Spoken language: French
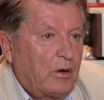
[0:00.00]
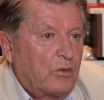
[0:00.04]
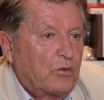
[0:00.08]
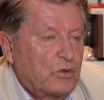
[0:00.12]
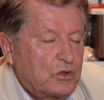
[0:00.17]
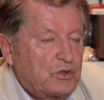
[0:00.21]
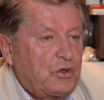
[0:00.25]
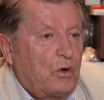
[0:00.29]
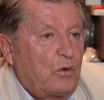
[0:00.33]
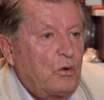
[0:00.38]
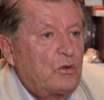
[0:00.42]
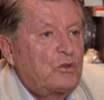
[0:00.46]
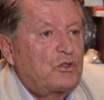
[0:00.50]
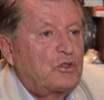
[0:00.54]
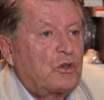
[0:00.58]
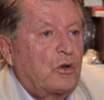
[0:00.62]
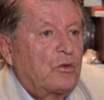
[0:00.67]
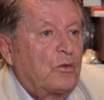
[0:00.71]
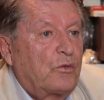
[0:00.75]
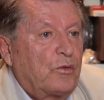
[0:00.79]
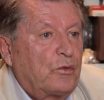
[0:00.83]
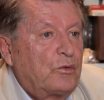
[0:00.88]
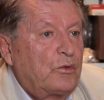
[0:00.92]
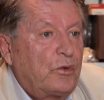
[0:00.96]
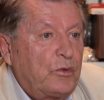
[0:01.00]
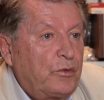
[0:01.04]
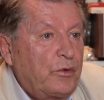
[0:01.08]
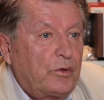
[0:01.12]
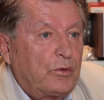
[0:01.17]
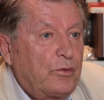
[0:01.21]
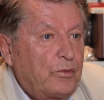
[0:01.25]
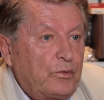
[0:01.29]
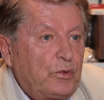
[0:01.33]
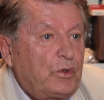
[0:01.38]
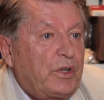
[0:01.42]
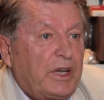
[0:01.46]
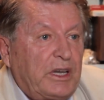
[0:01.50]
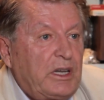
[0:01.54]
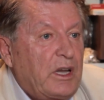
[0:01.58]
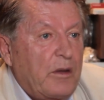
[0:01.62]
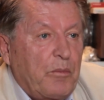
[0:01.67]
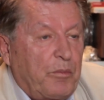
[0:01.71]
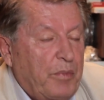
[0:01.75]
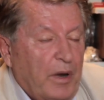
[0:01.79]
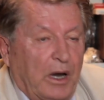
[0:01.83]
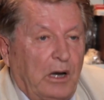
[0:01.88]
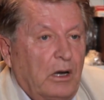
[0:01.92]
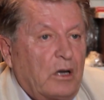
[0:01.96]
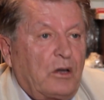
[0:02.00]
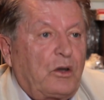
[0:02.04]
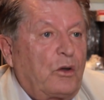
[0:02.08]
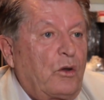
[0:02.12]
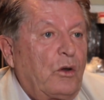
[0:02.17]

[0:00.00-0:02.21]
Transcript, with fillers: aux autres ce que vous ne voudriez pas